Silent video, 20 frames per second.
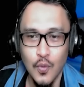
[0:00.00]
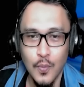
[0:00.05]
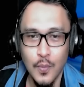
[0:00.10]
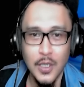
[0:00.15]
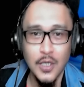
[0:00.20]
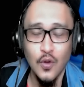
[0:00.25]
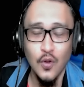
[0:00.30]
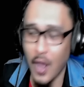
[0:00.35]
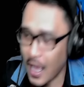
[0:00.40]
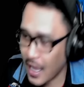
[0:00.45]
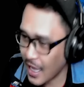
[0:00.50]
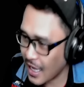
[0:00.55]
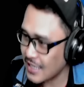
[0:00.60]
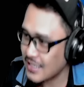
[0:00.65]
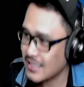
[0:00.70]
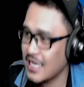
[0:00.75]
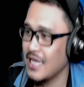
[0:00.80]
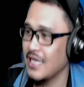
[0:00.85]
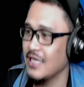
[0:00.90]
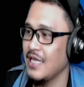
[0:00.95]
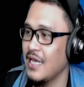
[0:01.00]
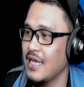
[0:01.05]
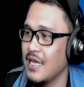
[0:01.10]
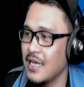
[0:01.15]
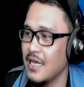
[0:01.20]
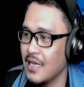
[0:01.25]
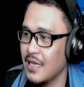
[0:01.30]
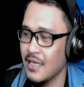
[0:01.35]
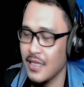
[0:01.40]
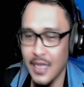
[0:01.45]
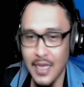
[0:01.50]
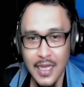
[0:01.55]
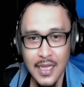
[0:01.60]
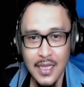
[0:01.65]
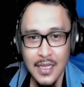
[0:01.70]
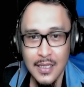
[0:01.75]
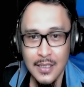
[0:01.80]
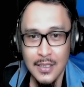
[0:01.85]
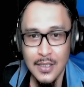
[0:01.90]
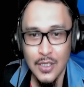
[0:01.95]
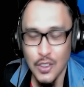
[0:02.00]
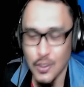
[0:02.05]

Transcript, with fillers: mendoakan saya ya